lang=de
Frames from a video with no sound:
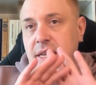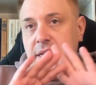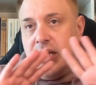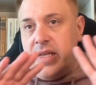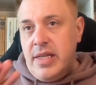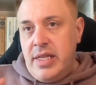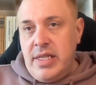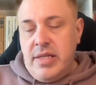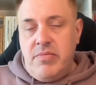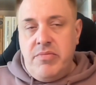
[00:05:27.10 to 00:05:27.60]

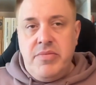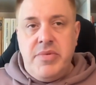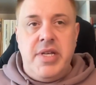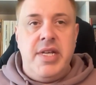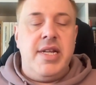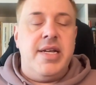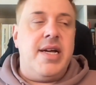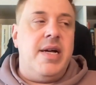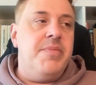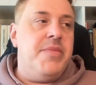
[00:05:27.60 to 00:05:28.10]

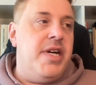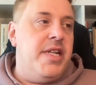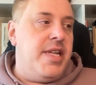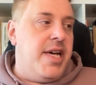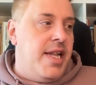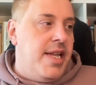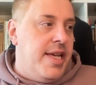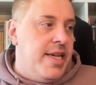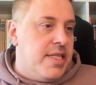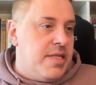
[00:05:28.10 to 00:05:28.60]

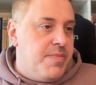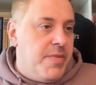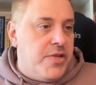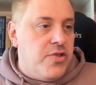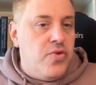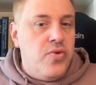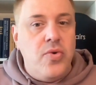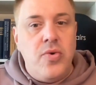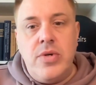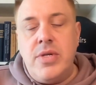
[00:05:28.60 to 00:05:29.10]
Telegram-Kanal erstmal
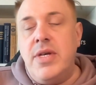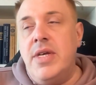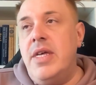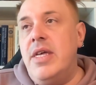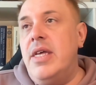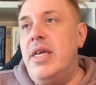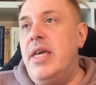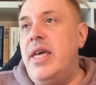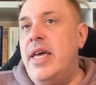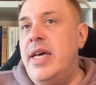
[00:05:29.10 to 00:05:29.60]
tot,
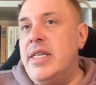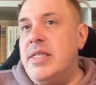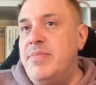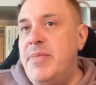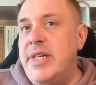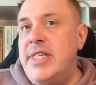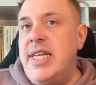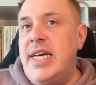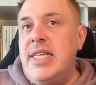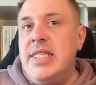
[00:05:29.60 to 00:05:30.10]

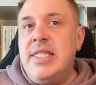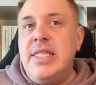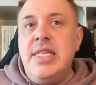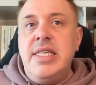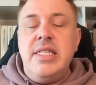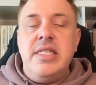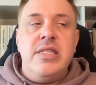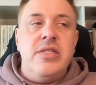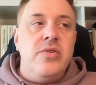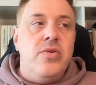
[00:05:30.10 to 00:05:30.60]
erstmal das,
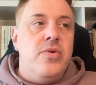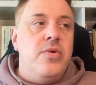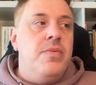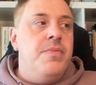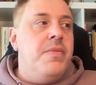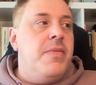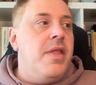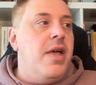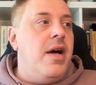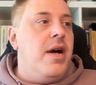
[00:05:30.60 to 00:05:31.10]
so.
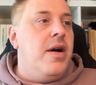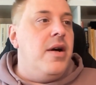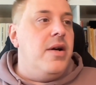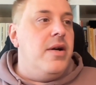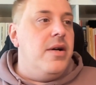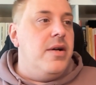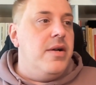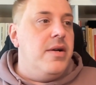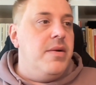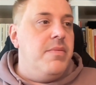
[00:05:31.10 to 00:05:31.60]

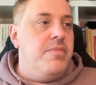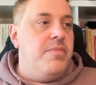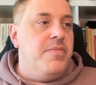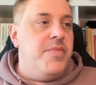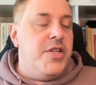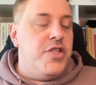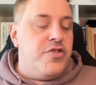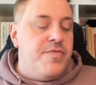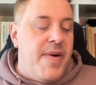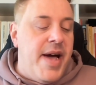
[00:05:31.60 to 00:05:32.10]
Ähm,
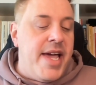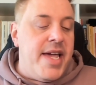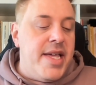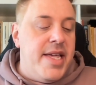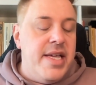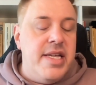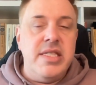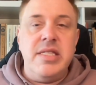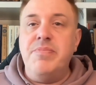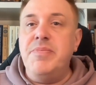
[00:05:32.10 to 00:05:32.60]
wir schweigen
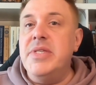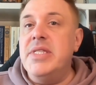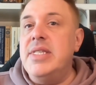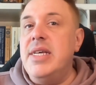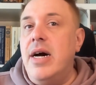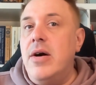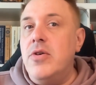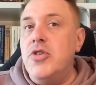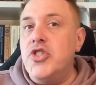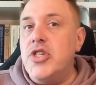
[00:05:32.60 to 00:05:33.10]
jetzt, bis die
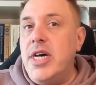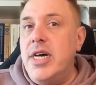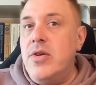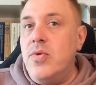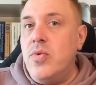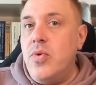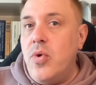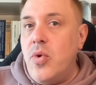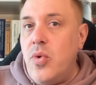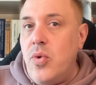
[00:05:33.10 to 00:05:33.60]

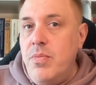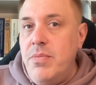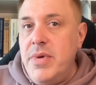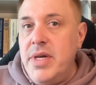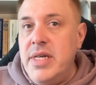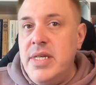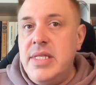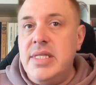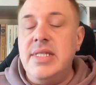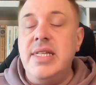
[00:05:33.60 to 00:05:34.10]
Ausstrahlung rum
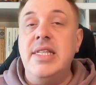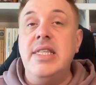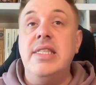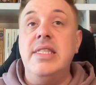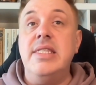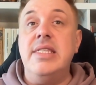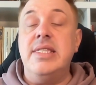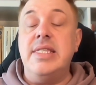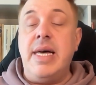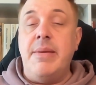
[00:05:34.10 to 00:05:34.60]
ist, dann
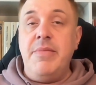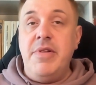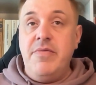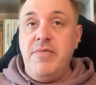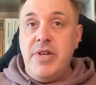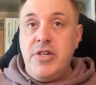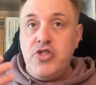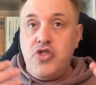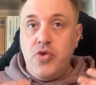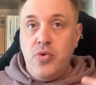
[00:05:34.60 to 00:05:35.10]
sammeln
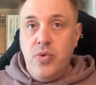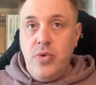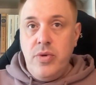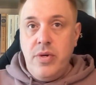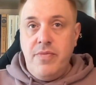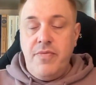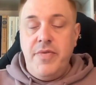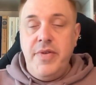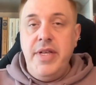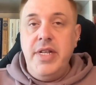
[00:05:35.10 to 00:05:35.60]
wir
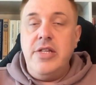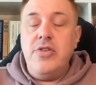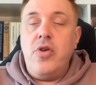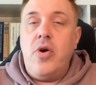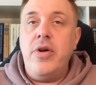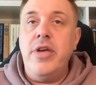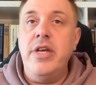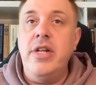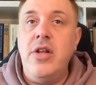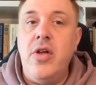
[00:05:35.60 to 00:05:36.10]
schön viel
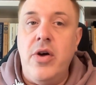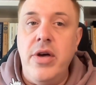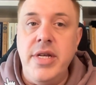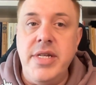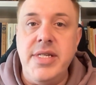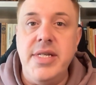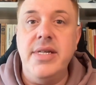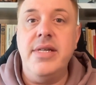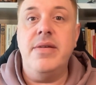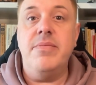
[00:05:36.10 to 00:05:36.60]
neue
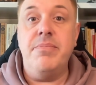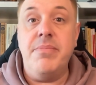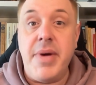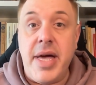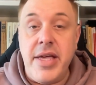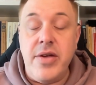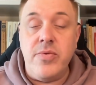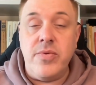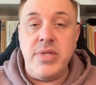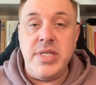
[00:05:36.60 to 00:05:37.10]
Leute
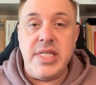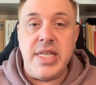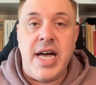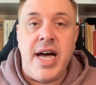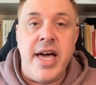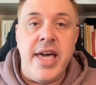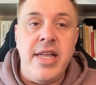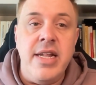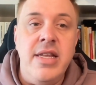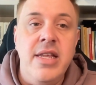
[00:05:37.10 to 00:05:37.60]
bei uns
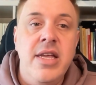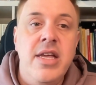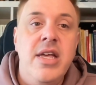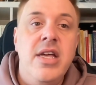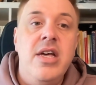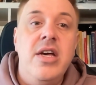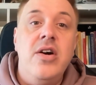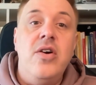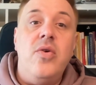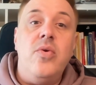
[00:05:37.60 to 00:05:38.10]
ein
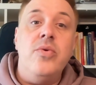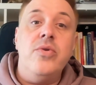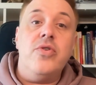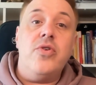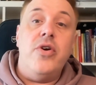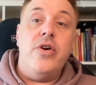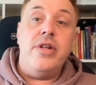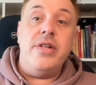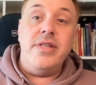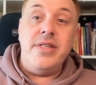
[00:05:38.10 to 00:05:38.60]
und
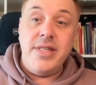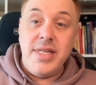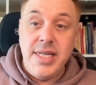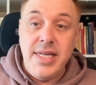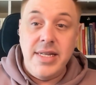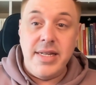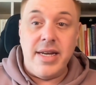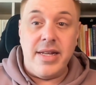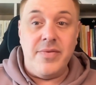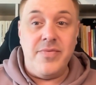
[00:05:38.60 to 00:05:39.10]
können die
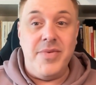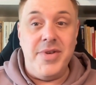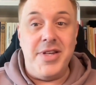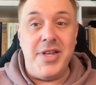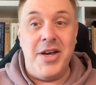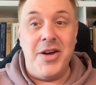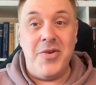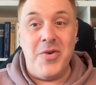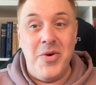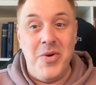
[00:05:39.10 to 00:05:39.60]
dann
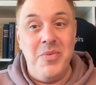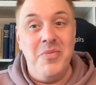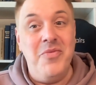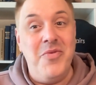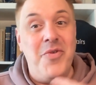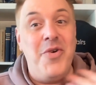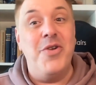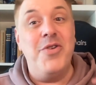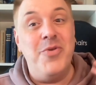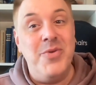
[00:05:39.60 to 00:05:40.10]
wiederum
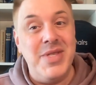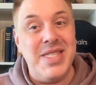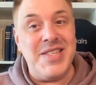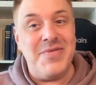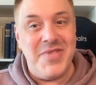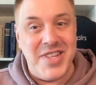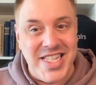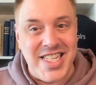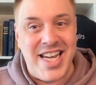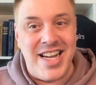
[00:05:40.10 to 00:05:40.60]
von
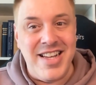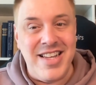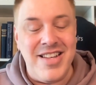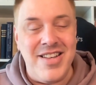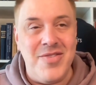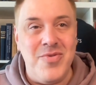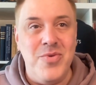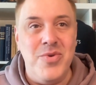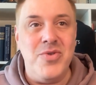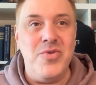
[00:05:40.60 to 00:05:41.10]
unserem
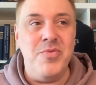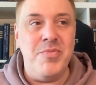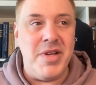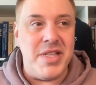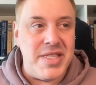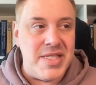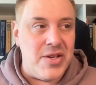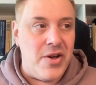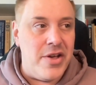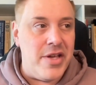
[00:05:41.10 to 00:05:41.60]
Gedankengut
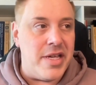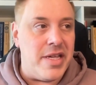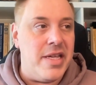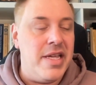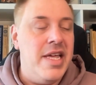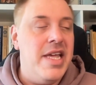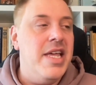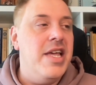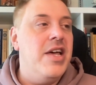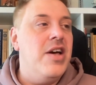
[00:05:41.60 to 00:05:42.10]
überzeugen.
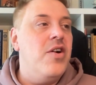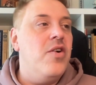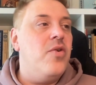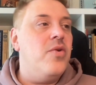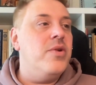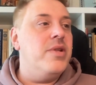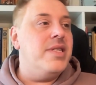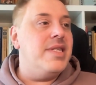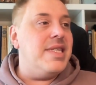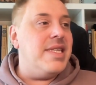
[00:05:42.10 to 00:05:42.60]

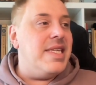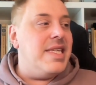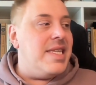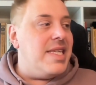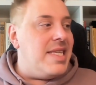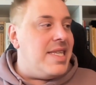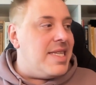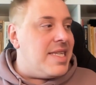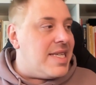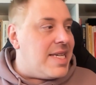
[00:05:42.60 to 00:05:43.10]
Und
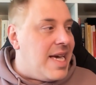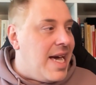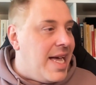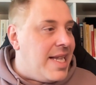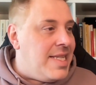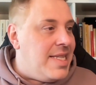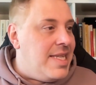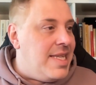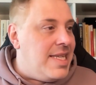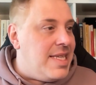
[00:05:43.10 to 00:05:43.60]
ich
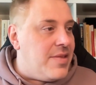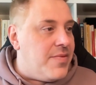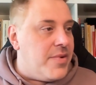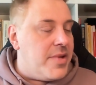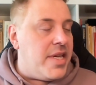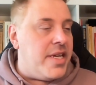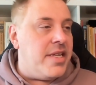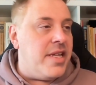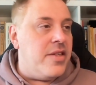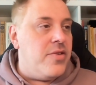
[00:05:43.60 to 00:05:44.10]
kann nicht von
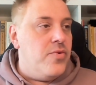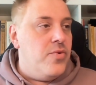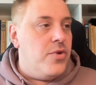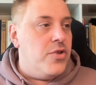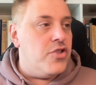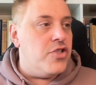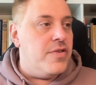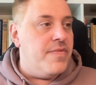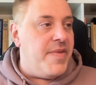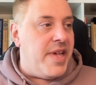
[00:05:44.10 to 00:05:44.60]
einer
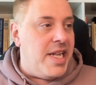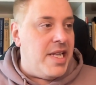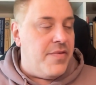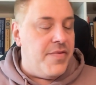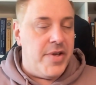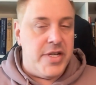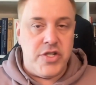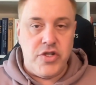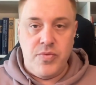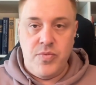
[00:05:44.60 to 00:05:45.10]
jüdischen
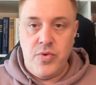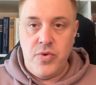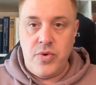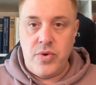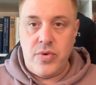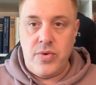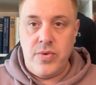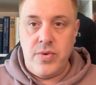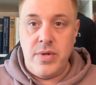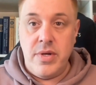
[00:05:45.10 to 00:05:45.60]

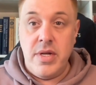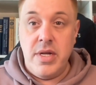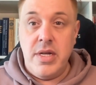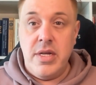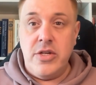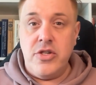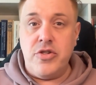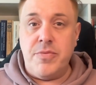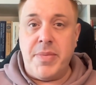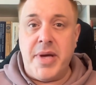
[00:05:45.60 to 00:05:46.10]
Weltverschwörung
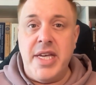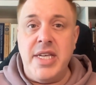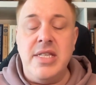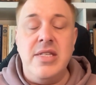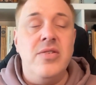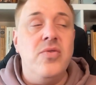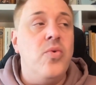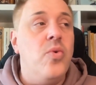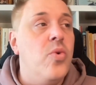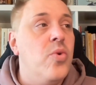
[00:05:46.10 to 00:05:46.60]

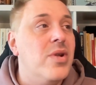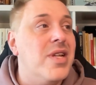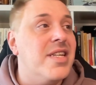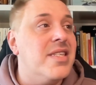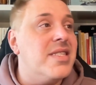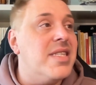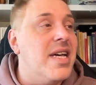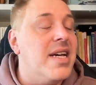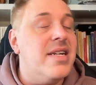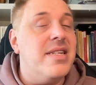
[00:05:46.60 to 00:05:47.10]
sprechen oder
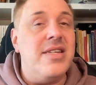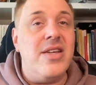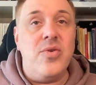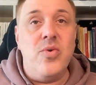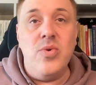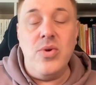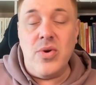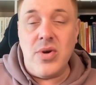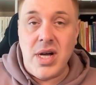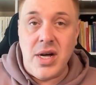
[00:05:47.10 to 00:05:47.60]
sagen, der
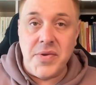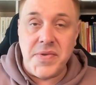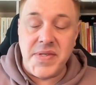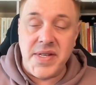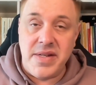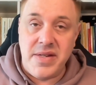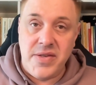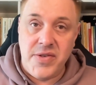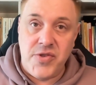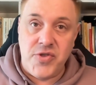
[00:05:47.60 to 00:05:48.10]
Holocaust
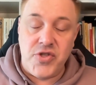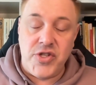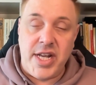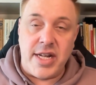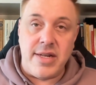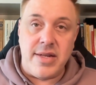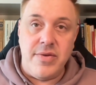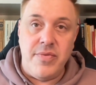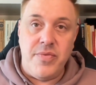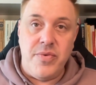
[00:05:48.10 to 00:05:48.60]
hat nicht
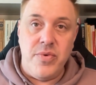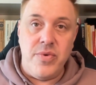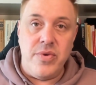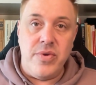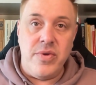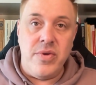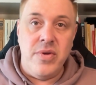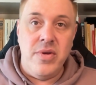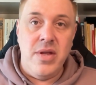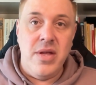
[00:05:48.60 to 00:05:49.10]

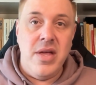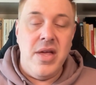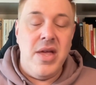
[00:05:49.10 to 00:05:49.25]
stattgefunden,